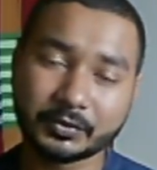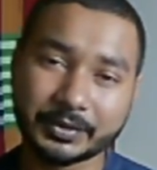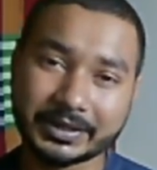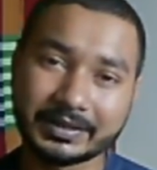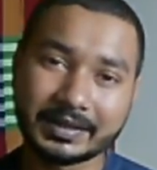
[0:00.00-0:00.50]

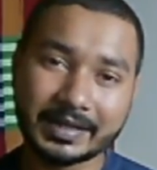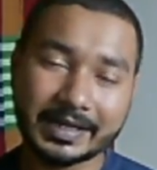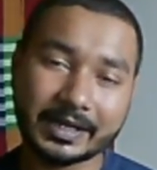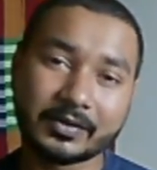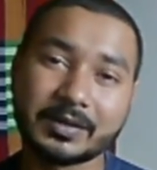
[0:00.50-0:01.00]
করে
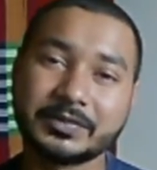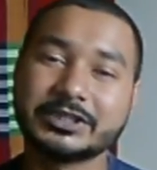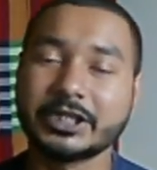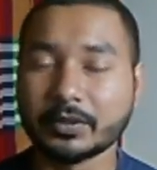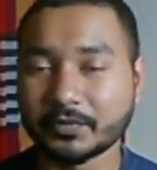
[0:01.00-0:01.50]
এখন আপনি
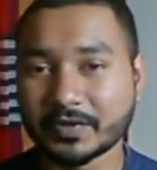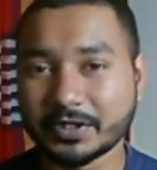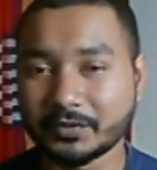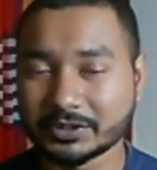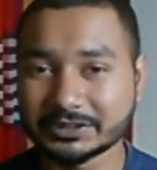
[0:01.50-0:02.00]
যে অবস্থানে রয়েছেন